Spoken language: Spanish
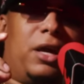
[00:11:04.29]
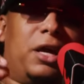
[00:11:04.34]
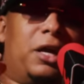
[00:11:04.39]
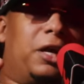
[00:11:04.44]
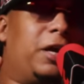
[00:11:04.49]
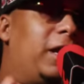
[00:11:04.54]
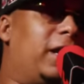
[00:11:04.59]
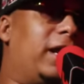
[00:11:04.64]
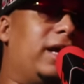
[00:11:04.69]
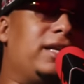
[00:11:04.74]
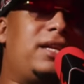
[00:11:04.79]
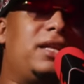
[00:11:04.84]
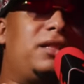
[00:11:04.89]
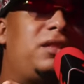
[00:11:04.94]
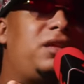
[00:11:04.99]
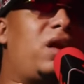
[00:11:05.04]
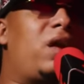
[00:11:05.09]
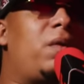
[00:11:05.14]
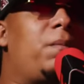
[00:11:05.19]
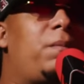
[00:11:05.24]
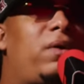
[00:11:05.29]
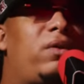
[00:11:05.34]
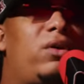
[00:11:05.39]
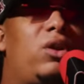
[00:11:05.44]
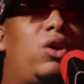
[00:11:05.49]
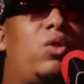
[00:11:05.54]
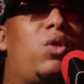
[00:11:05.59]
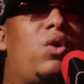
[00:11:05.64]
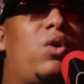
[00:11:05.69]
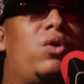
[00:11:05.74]
eh, en, ese tiempo
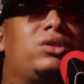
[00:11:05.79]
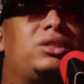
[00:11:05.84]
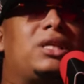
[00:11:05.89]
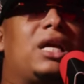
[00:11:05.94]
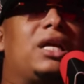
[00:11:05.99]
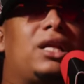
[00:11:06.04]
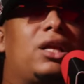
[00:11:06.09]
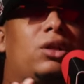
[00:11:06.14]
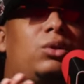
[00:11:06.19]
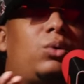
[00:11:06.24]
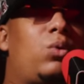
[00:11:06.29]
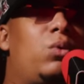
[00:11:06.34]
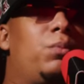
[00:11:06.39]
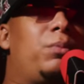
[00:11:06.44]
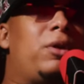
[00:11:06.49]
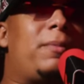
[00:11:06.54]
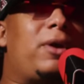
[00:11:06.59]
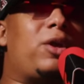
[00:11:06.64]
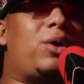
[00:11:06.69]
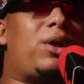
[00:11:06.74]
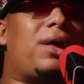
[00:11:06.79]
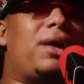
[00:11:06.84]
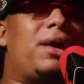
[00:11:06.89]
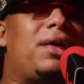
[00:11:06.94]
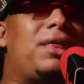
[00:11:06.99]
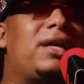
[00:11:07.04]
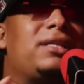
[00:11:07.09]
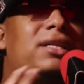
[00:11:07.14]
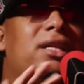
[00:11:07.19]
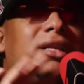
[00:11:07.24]
de los 12 hasta tú cumplir mayoría de
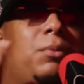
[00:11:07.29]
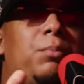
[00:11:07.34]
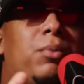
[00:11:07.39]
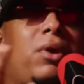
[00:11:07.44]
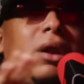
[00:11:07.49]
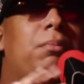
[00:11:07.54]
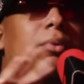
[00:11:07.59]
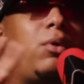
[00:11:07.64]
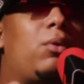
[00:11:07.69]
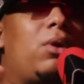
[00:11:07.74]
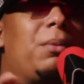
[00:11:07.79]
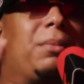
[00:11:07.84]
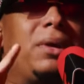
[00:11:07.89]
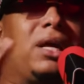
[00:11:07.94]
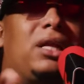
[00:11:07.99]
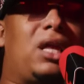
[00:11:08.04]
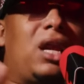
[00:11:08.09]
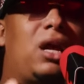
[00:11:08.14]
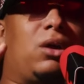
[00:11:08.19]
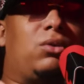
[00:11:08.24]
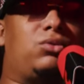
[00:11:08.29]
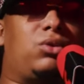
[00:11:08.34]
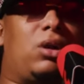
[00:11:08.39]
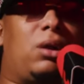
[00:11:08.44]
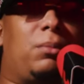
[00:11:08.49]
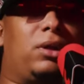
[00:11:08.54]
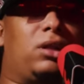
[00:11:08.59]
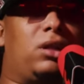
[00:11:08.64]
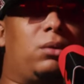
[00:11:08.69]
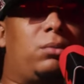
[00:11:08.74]
edad, ese tiempo eran problemas y atracos
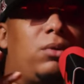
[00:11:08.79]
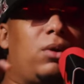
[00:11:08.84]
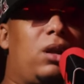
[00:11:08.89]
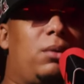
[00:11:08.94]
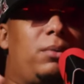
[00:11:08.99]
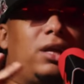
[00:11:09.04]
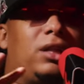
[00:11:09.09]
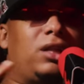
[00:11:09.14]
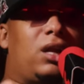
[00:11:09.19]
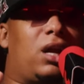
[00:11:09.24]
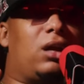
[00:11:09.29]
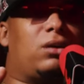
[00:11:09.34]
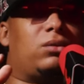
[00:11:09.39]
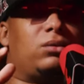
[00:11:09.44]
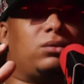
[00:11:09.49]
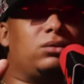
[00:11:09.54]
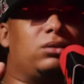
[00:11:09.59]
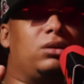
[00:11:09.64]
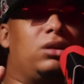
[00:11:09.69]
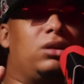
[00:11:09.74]
solamente, problemas y atracos.